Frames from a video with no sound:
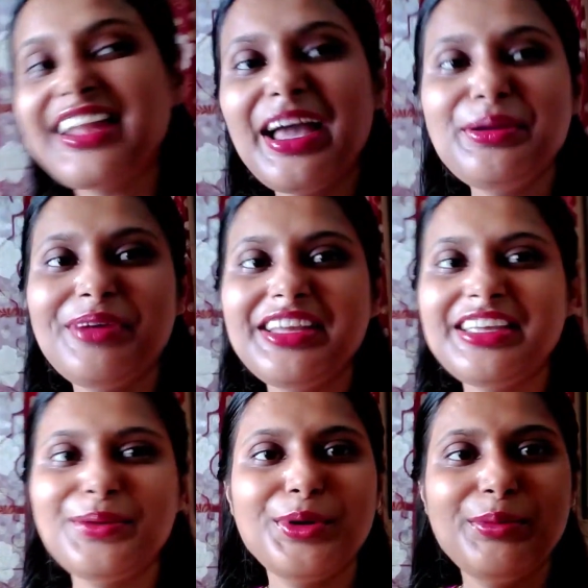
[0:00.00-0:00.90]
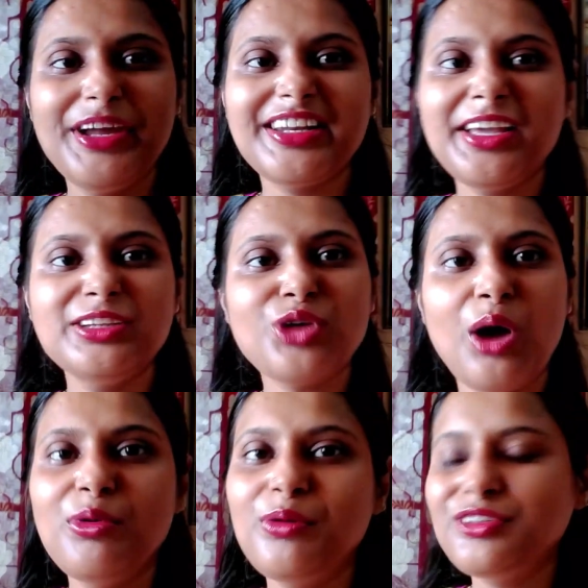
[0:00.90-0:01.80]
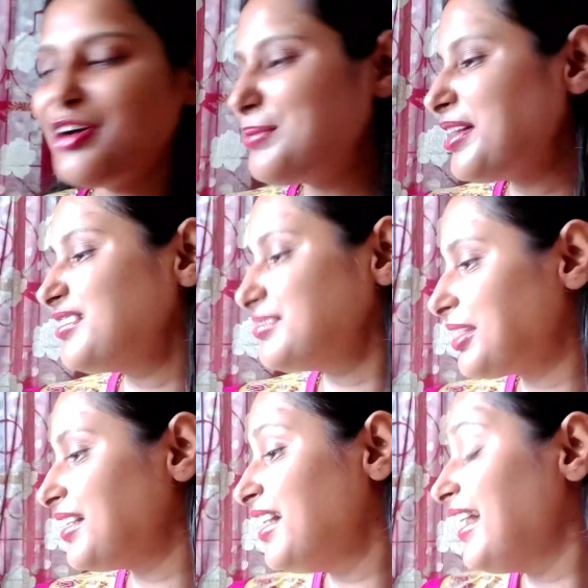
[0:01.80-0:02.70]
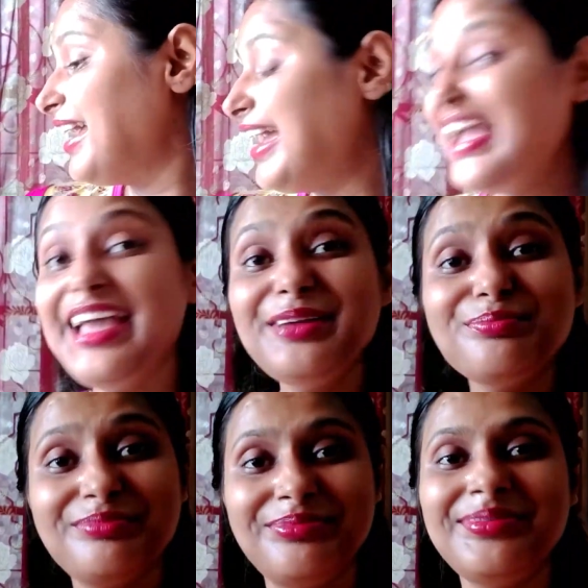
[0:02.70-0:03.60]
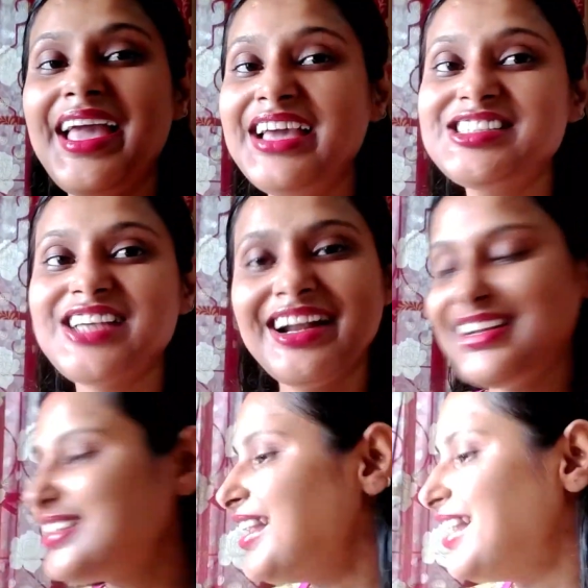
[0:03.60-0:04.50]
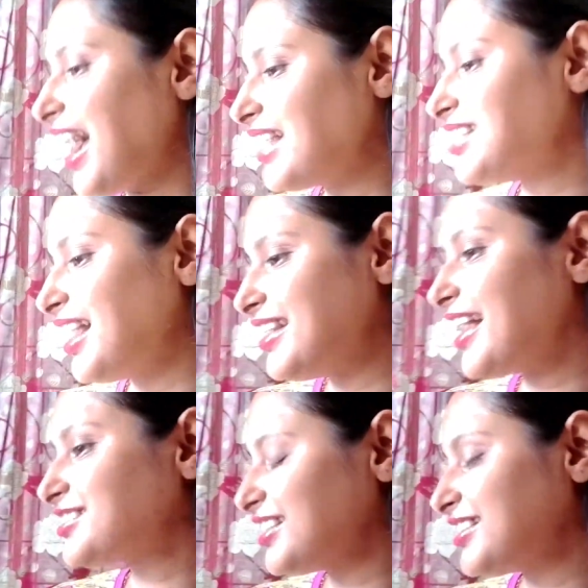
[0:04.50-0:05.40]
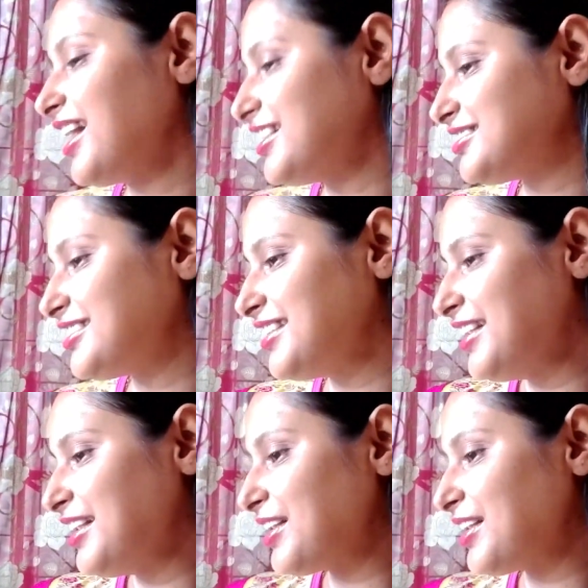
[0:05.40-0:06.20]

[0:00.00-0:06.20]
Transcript: এটাই মানে কি বলবো এটাই সম্ভবত আমার মানে এই এই জার্নিটা লাস্ট সানডে একসাথে খাচ্ছি